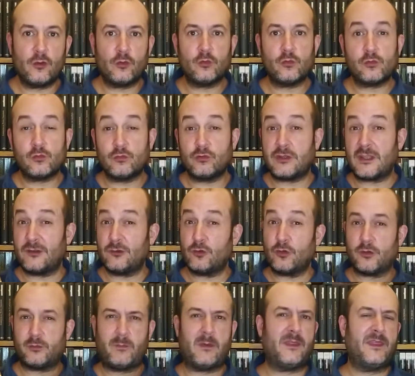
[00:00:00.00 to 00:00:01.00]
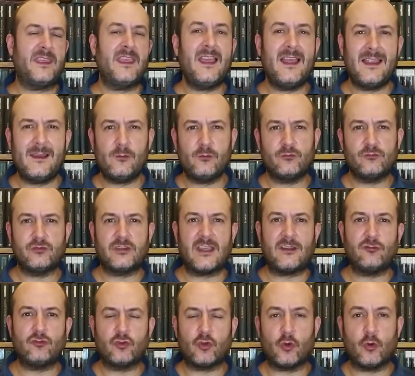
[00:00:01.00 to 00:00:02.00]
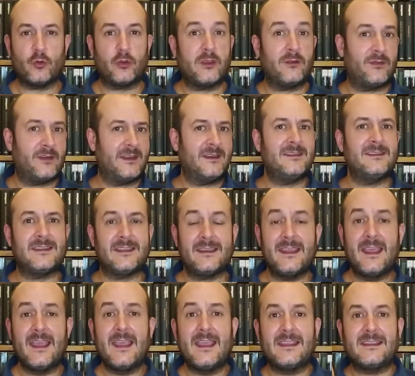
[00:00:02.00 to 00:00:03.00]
Horus un tanto especial, un tanto diferente,